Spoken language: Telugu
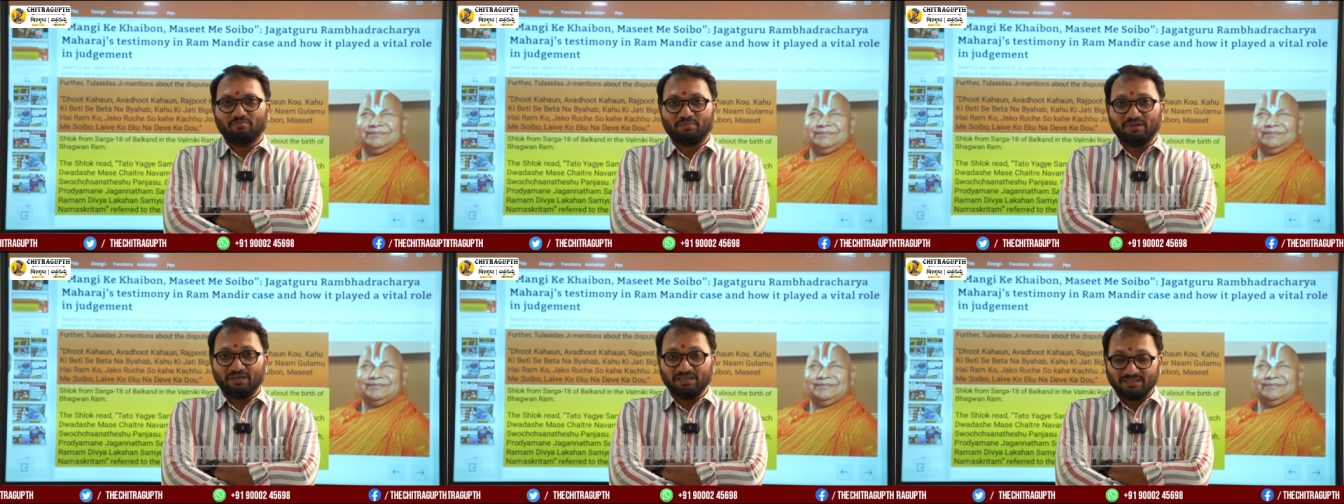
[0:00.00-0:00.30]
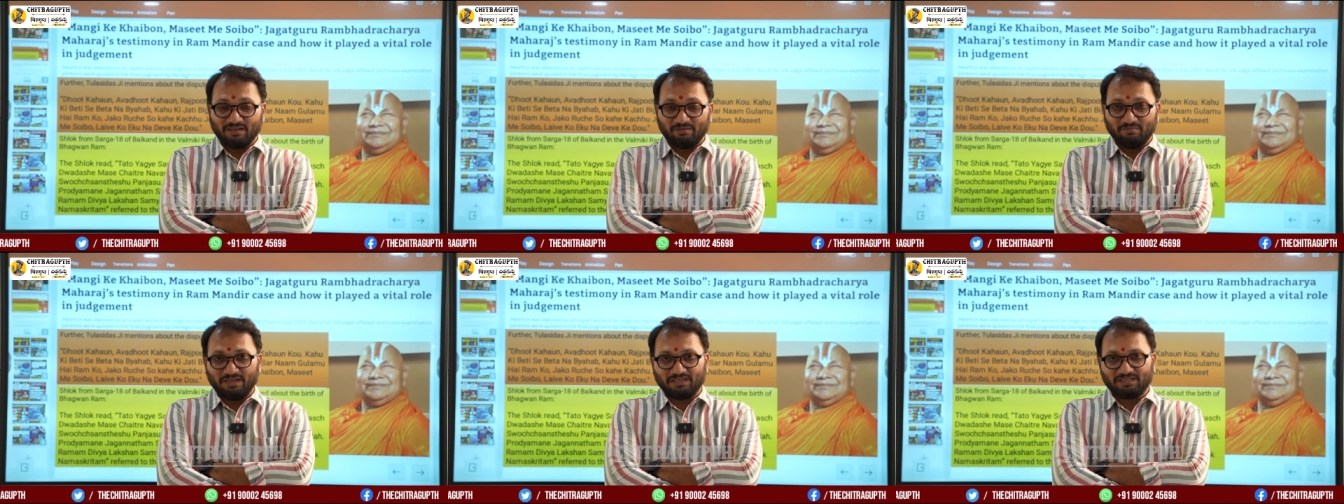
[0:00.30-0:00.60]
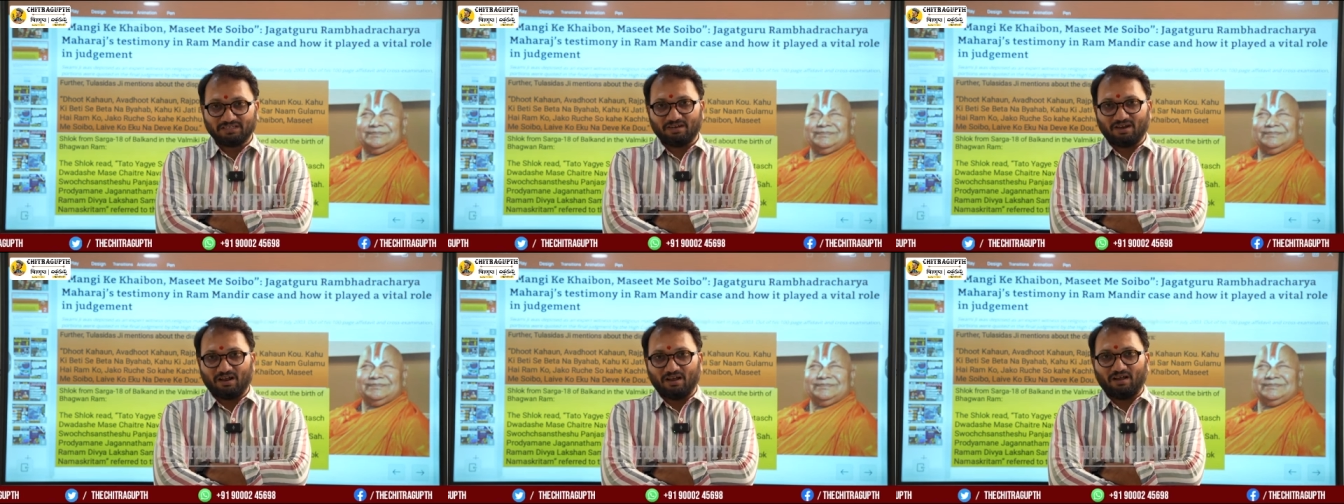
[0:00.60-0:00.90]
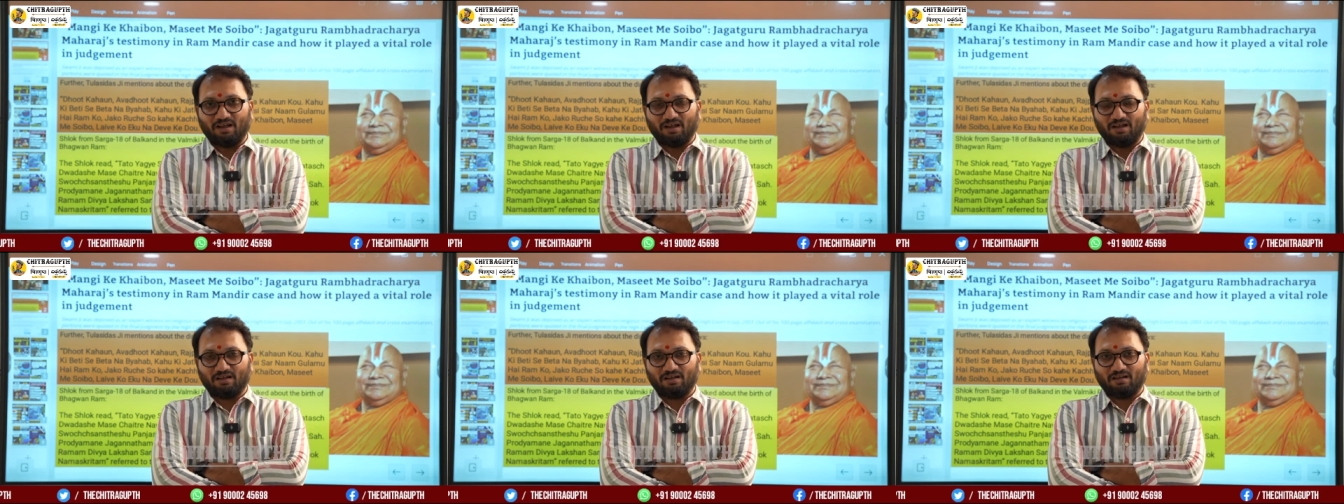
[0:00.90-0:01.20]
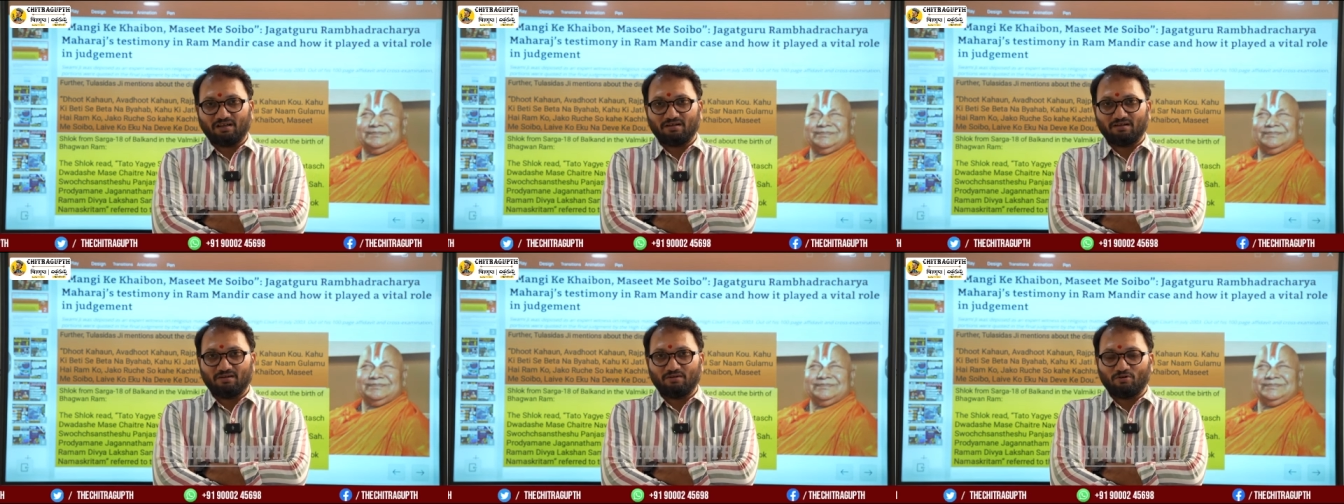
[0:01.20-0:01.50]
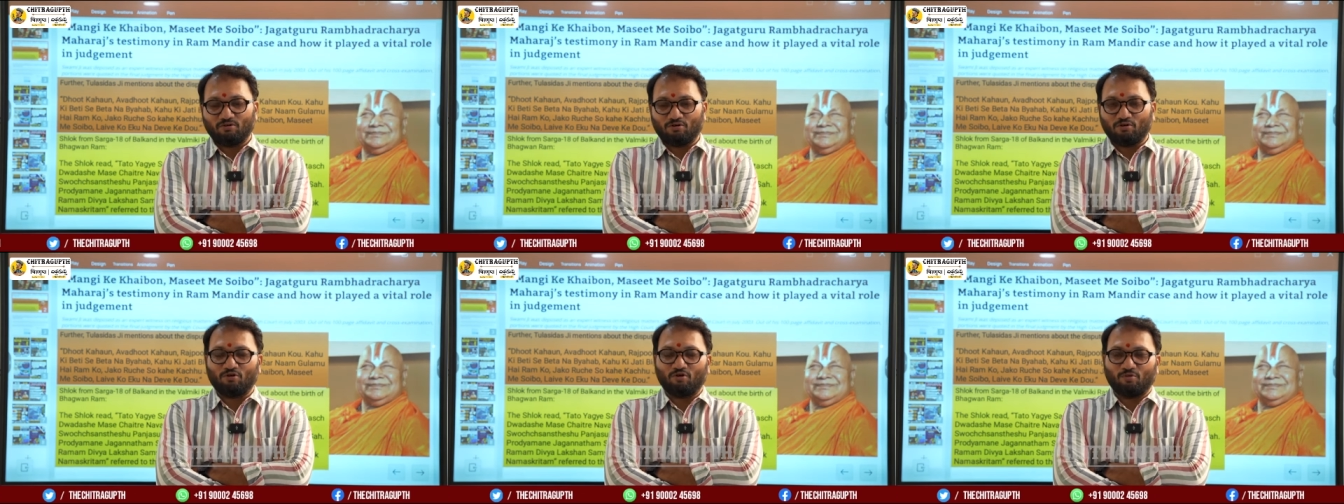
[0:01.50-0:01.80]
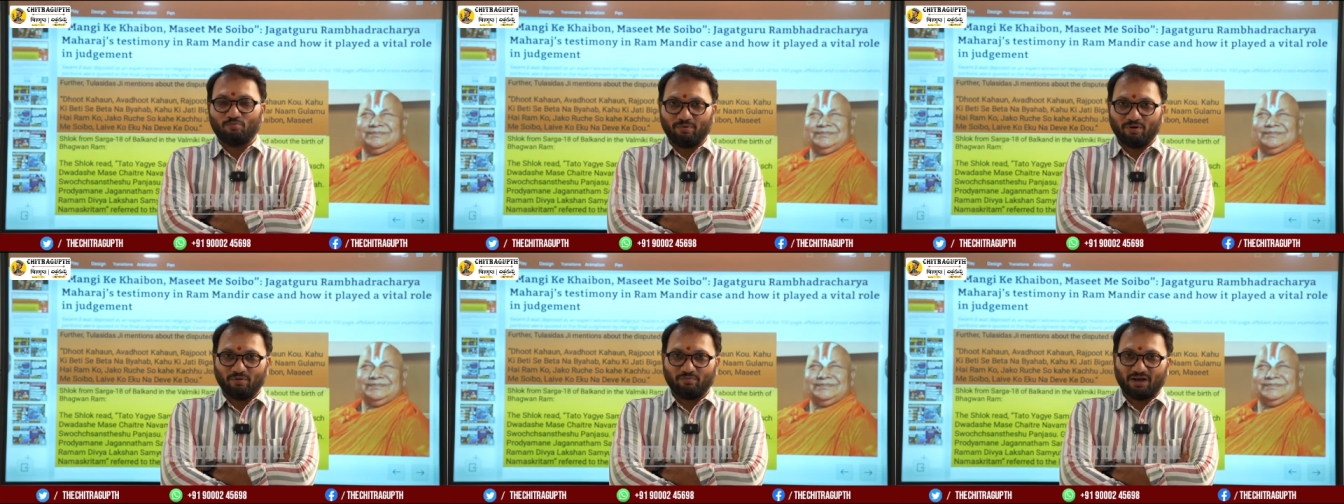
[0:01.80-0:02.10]
బీజమేసిన ఒక
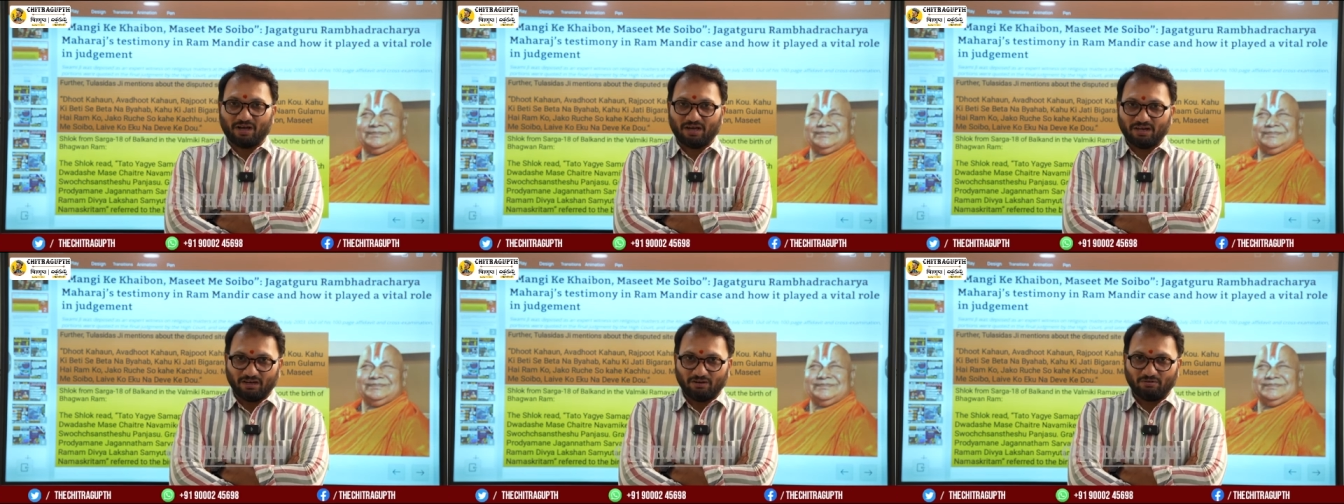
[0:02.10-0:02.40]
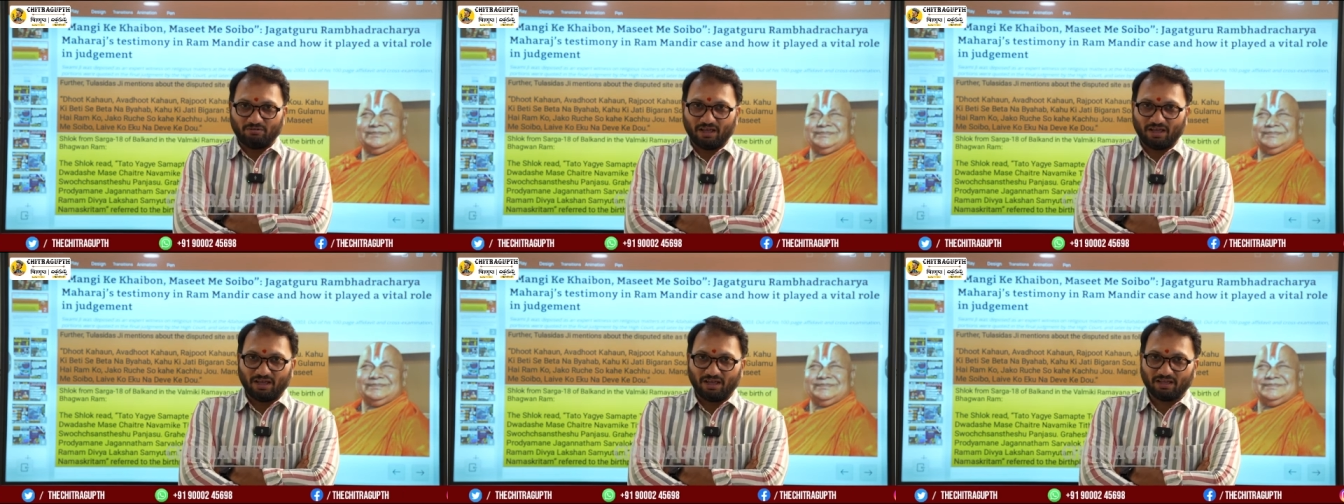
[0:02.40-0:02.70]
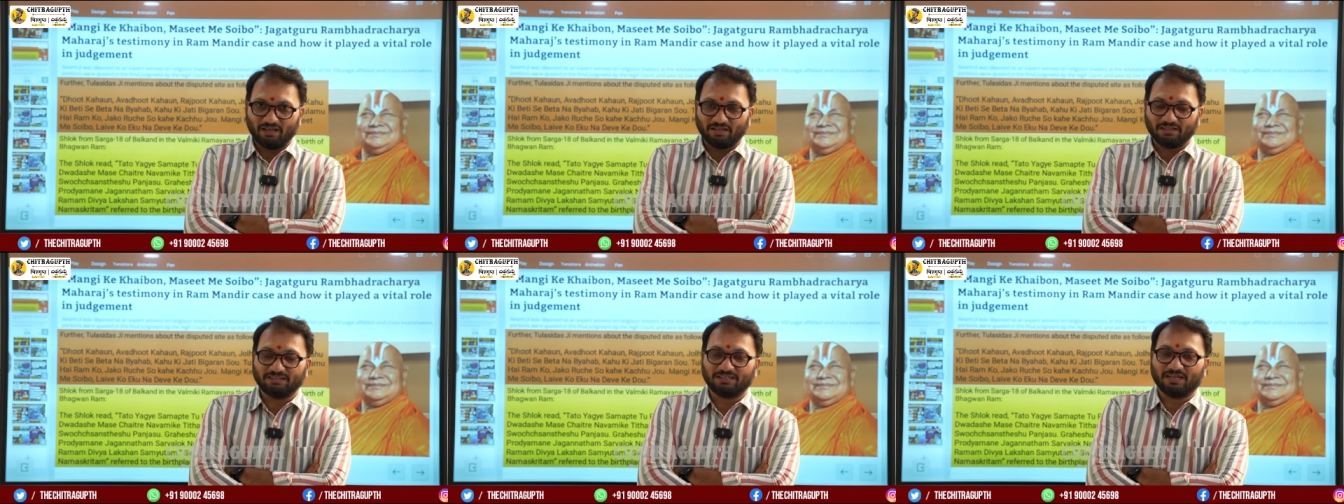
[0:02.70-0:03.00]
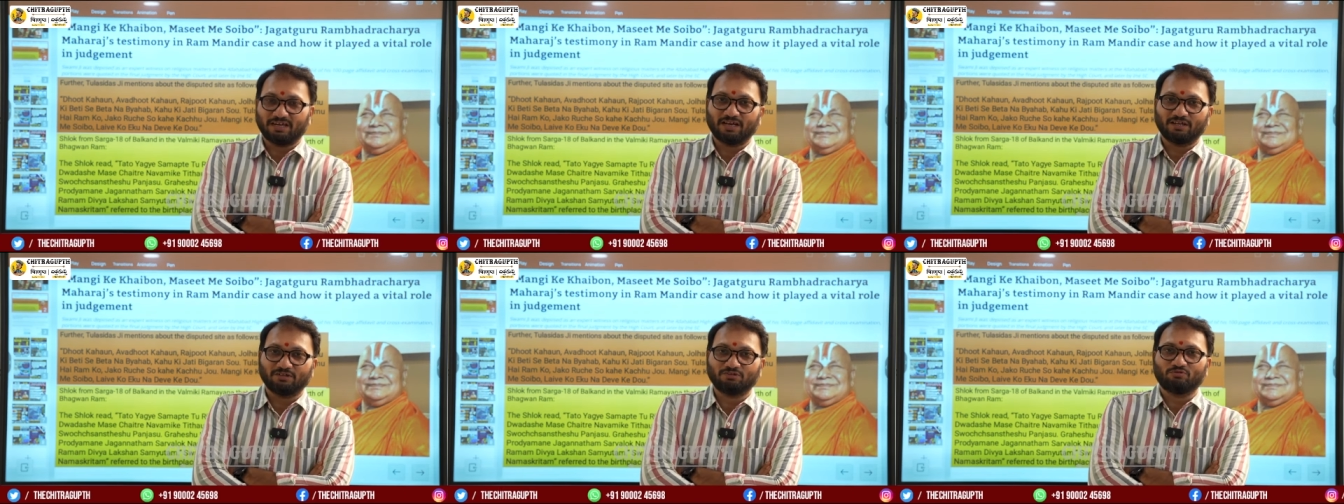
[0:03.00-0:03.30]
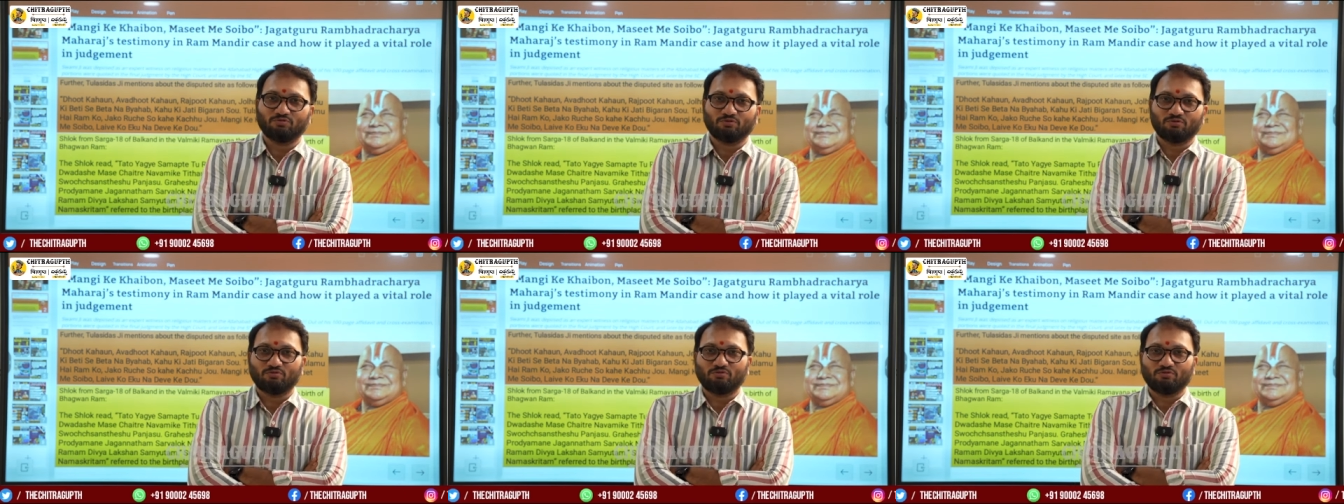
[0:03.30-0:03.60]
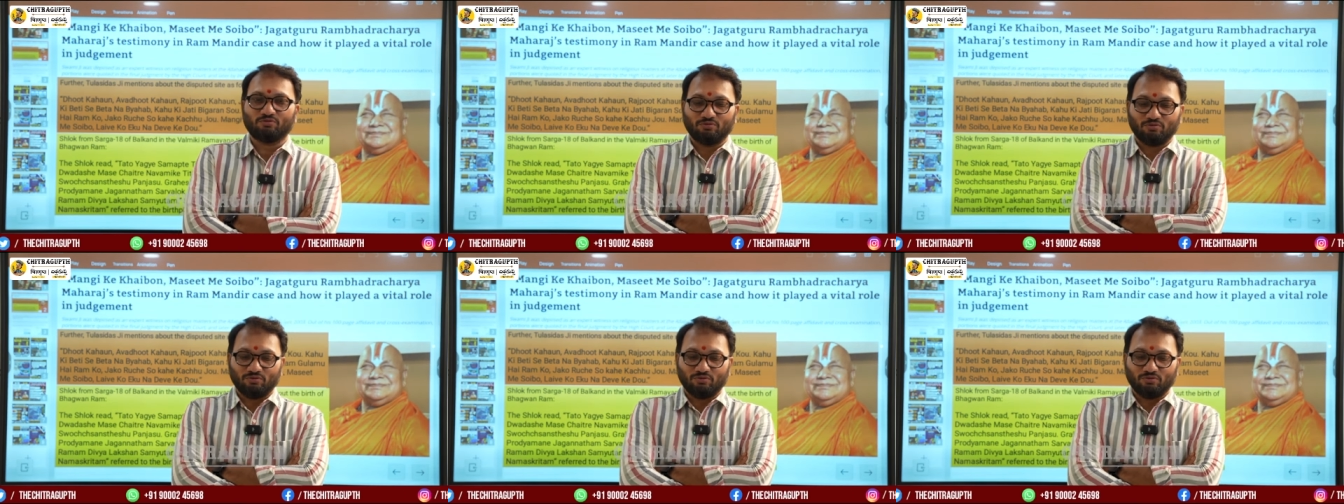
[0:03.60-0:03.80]
గొప్ప మహనీయుడే జగద్గురు